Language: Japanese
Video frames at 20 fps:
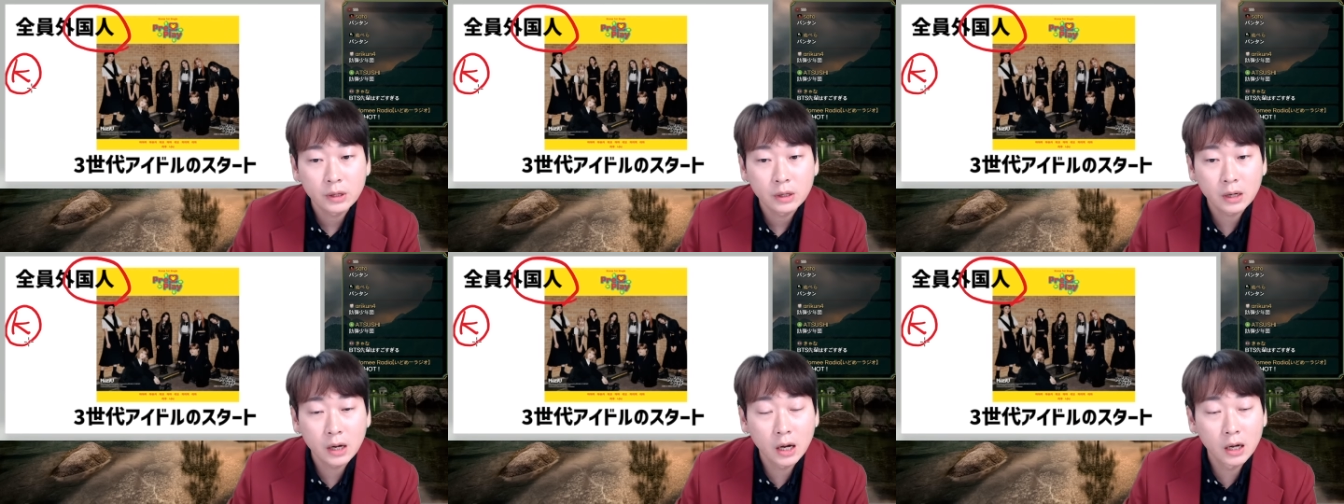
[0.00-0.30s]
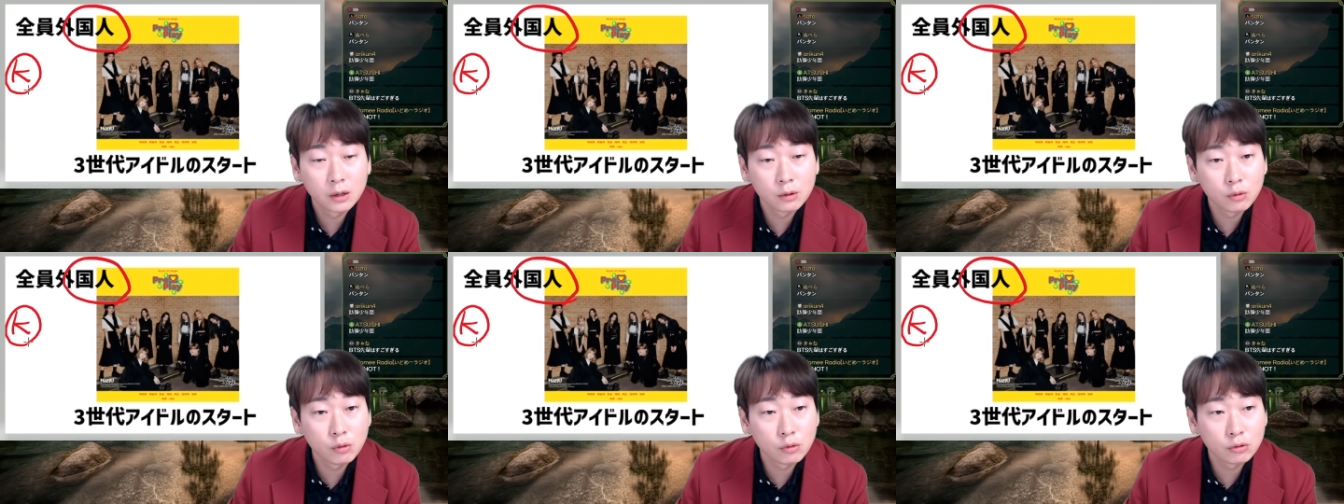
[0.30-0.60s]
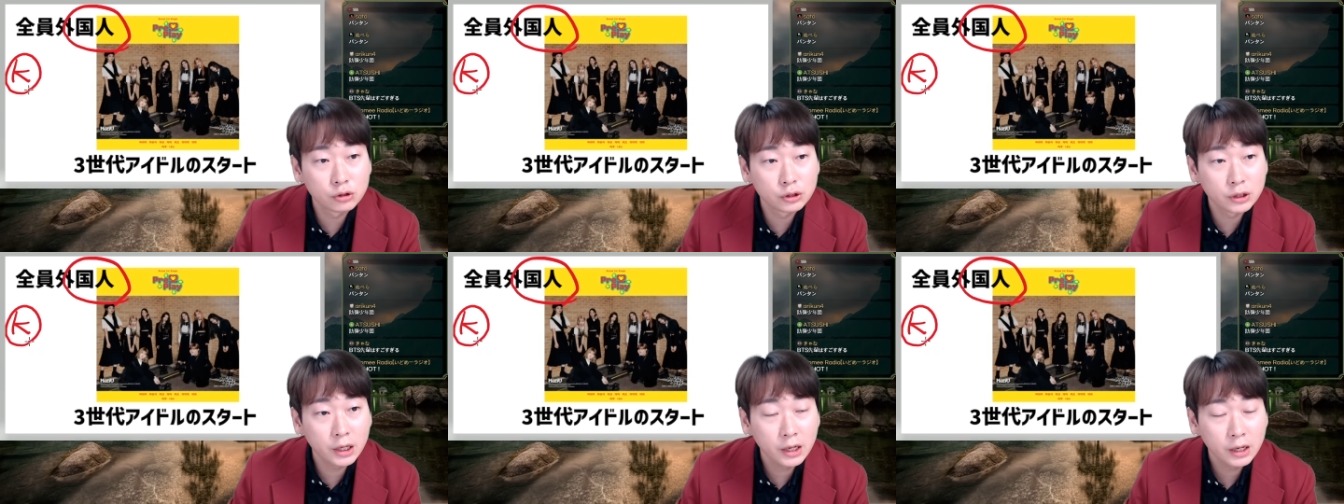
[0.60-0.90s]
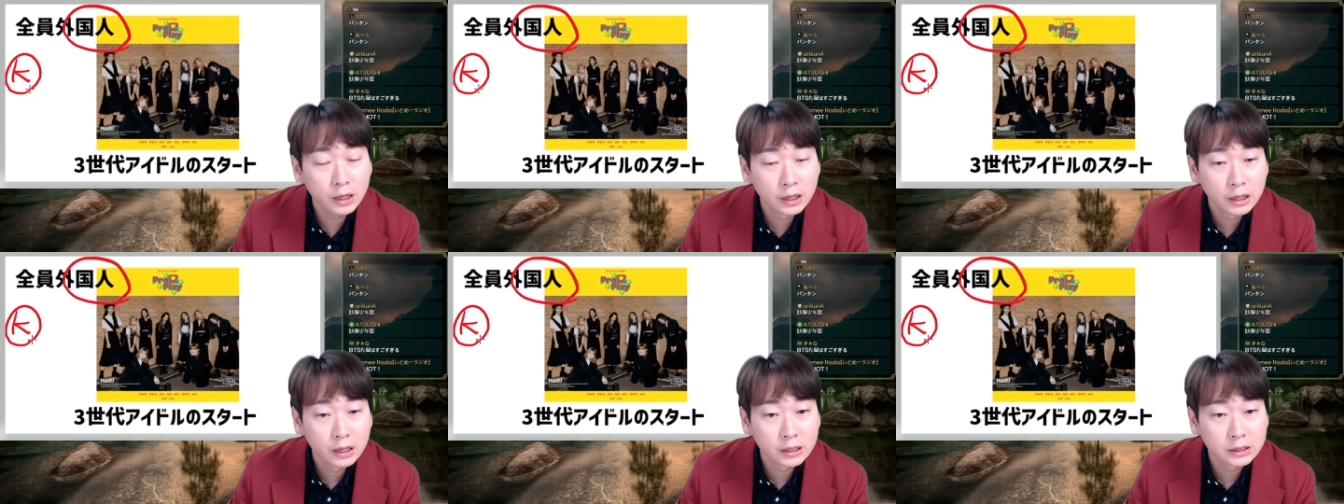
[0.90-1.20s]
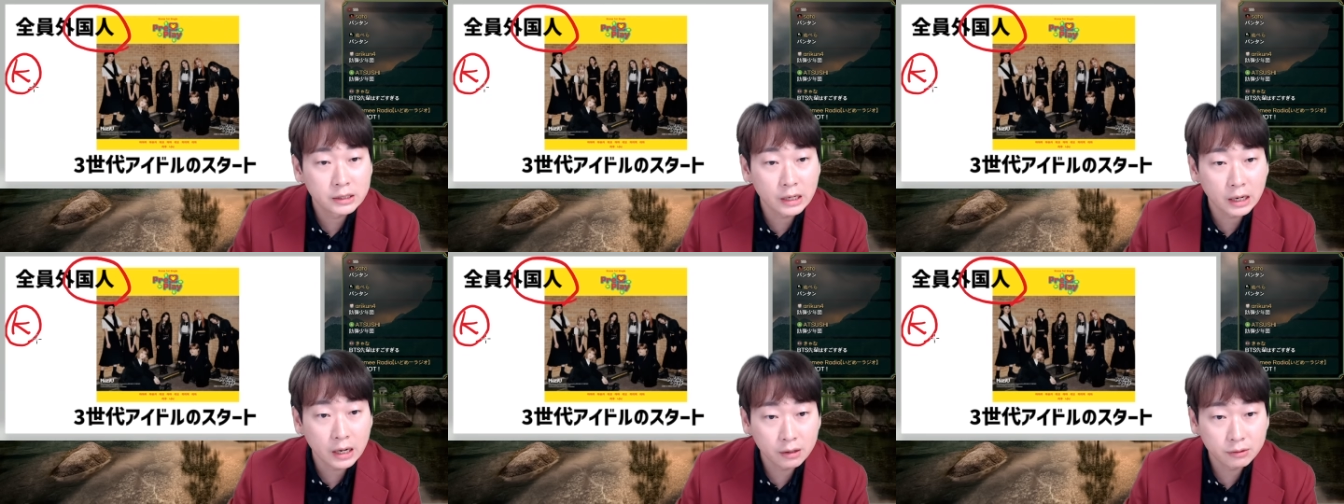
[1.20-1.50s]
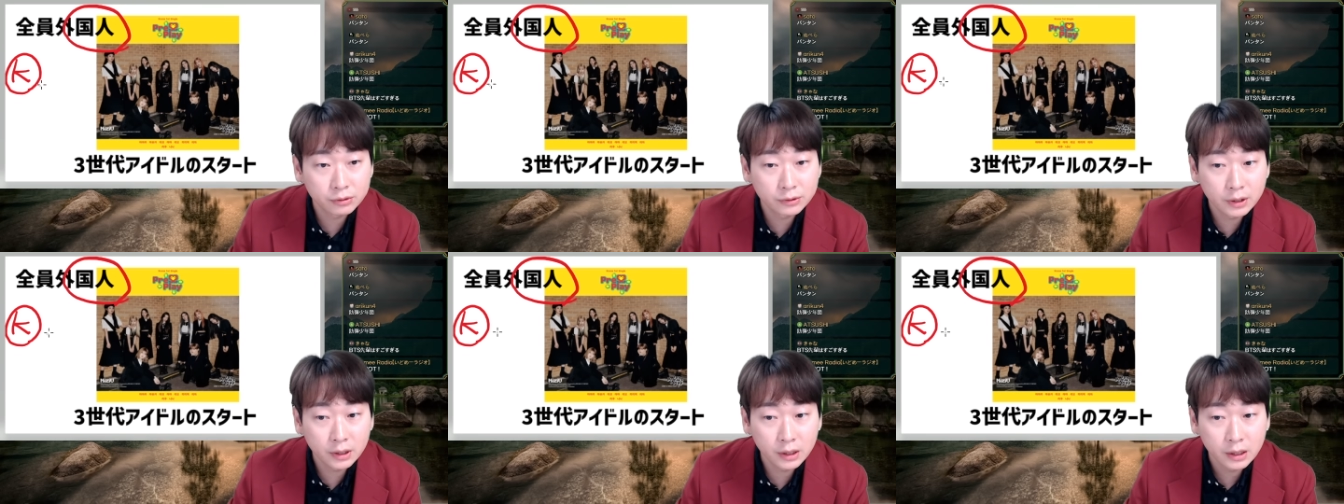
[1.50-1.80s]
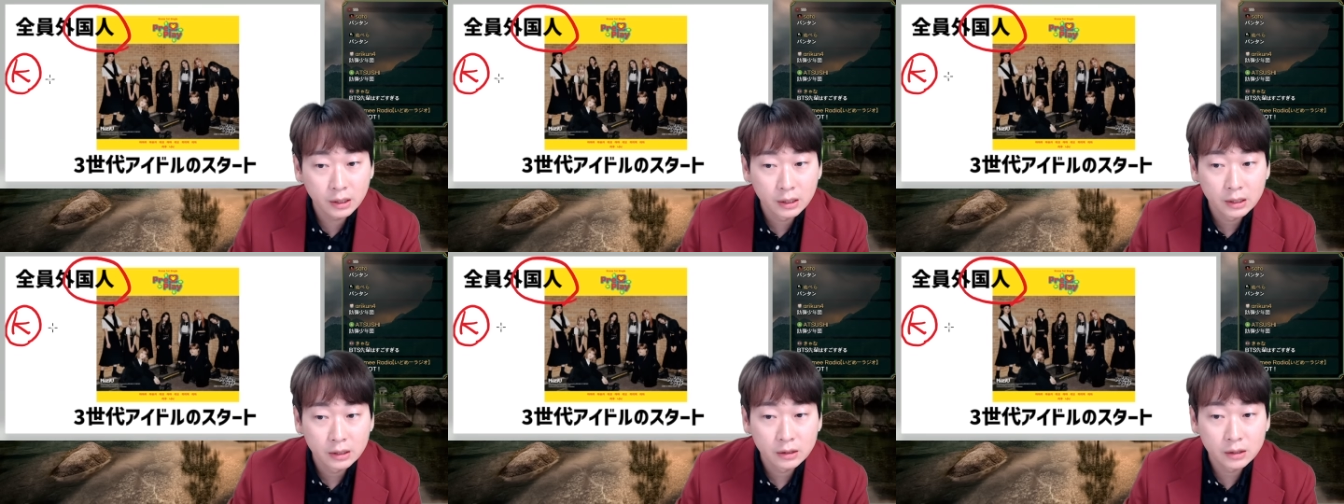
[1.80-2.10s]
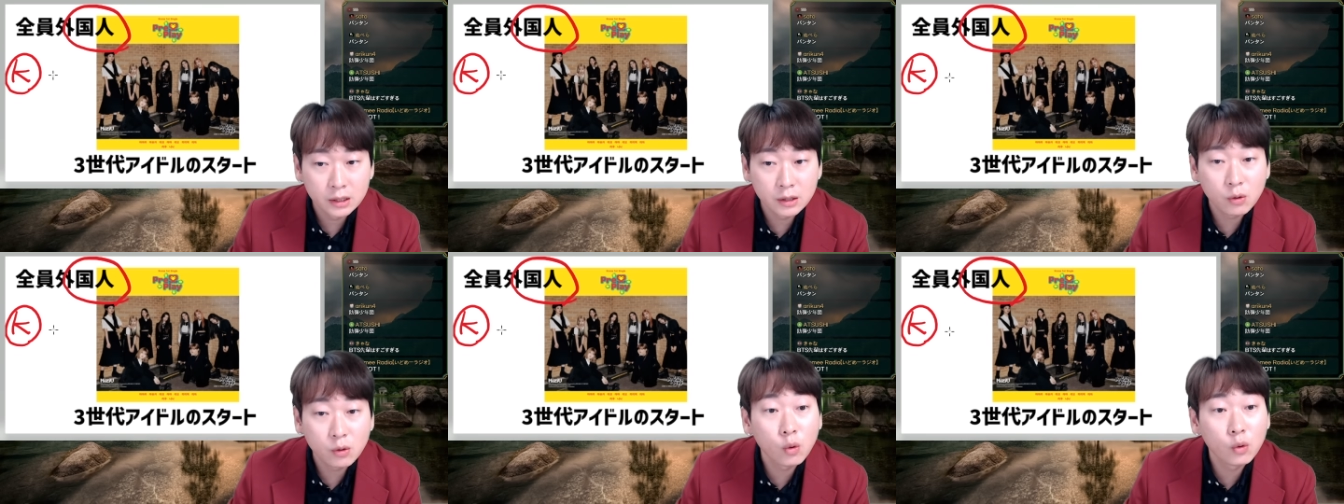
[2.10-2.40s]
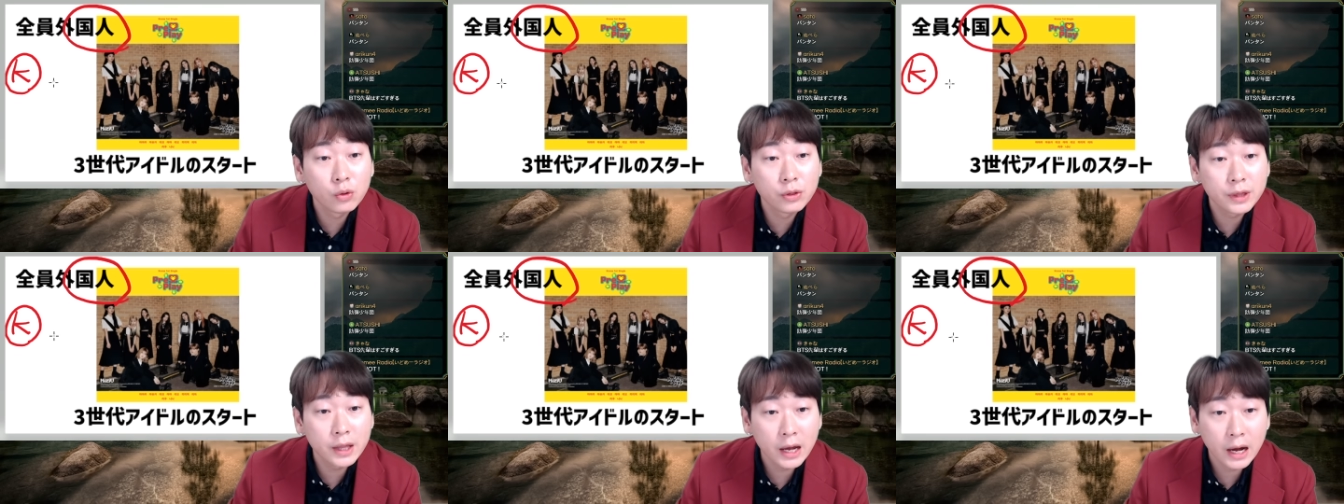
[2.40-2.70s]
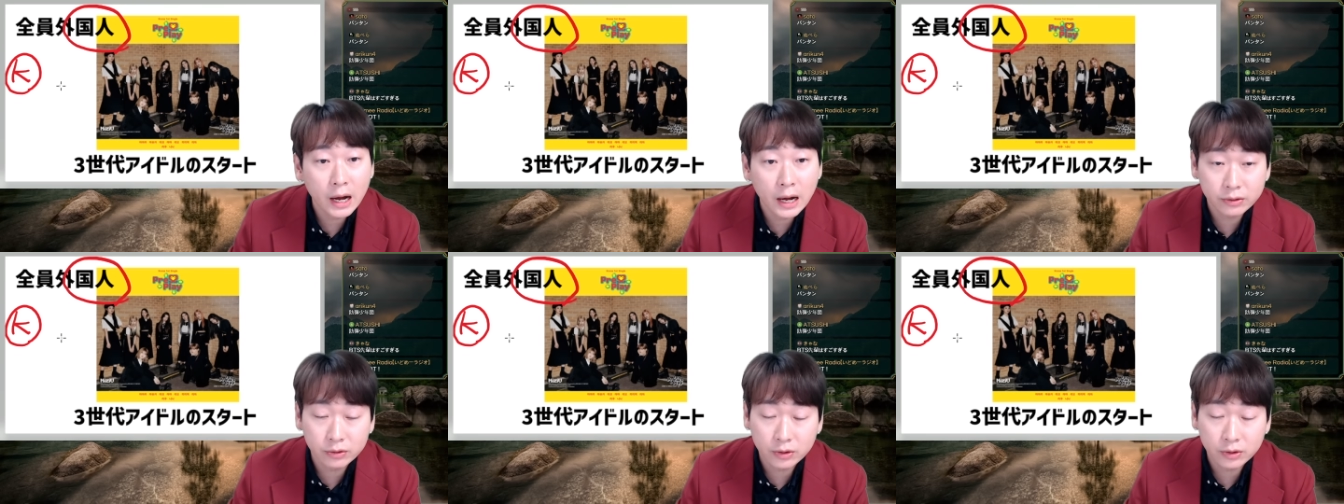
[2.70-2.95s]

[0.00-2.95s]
韓国で、じゃなくて、日本で